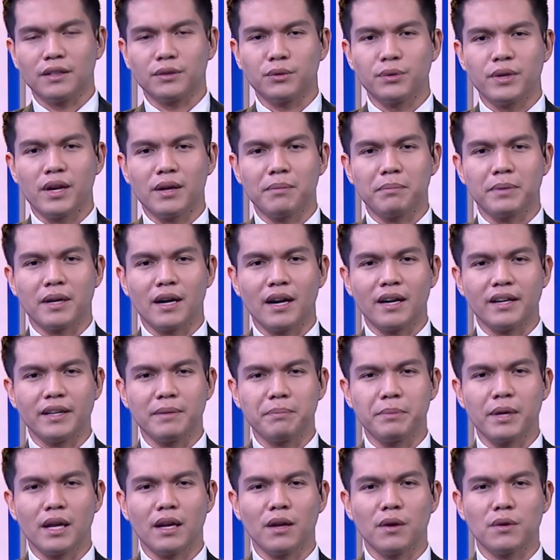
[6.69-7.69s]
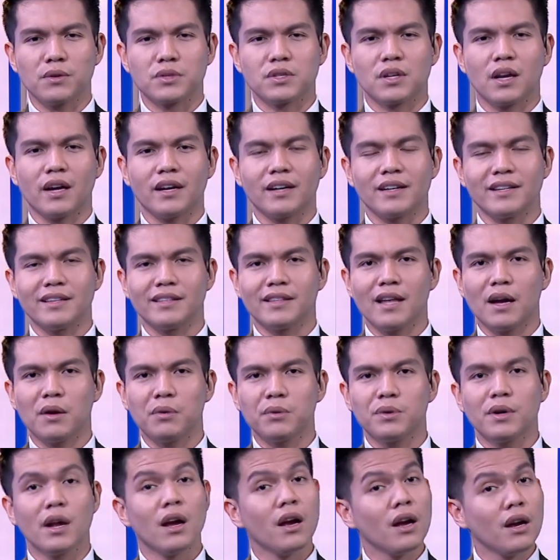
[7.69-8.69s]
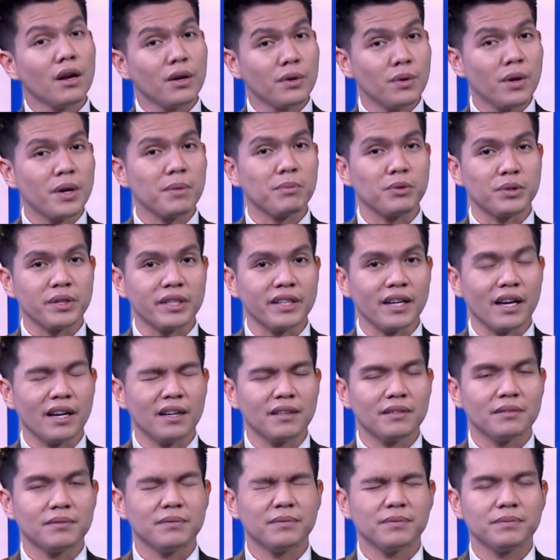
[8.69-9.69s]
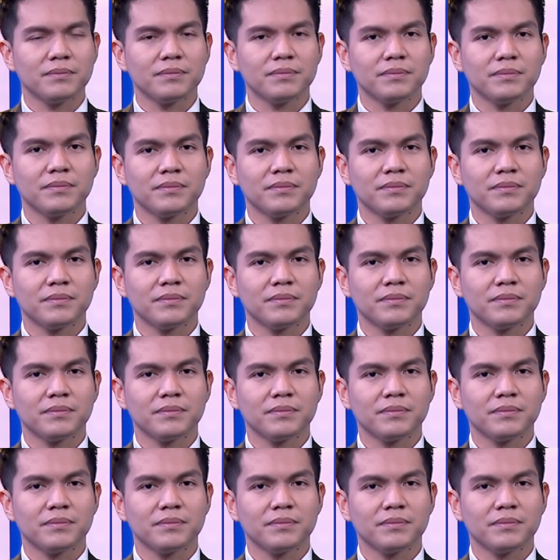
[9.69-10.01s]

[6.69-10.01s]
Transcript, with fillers: lagu yang meraih piala Oscar di tahun 2003.